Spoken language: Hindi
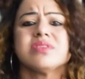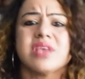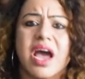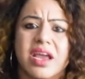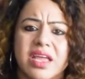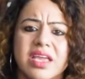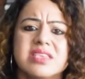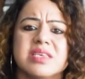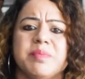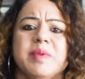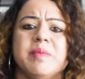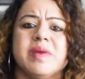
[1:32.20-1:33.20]
सारे ही
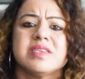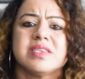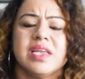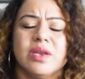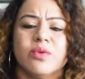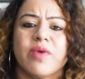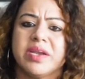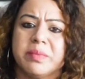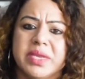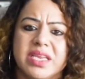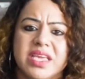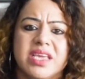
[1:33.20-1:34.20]
सप्लीमेंट्स ले लो
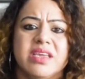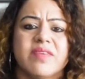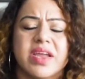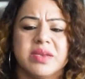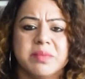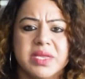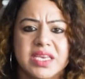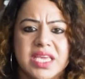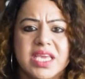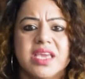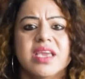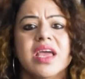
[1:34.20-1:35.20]
वाइटामिन ई वाइटामिन डी